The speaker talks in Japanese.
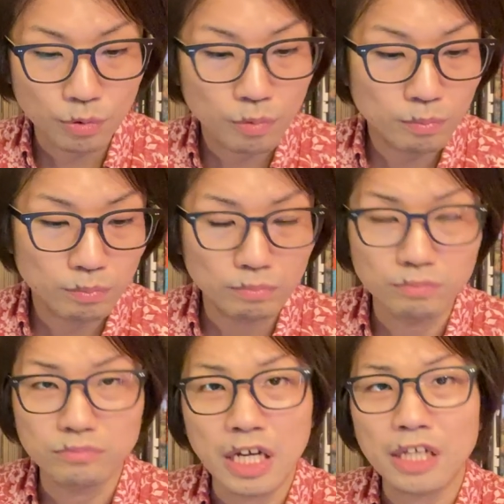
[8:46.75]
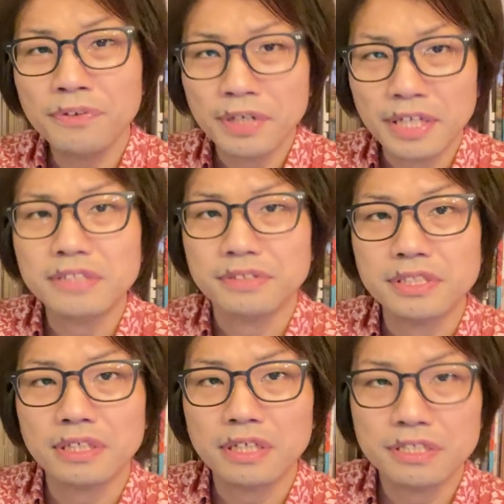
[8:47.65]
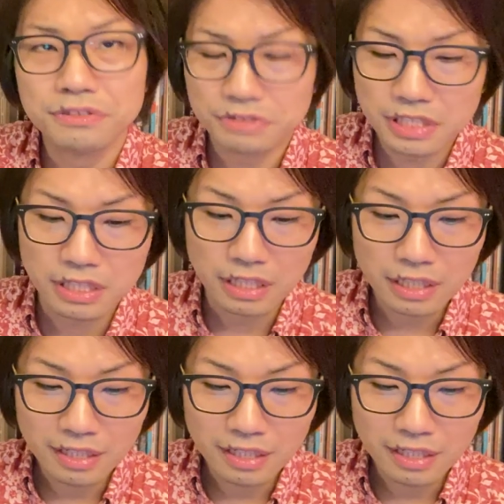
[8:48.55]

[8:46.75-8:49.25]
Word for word: 日本だけではないですね、世界中に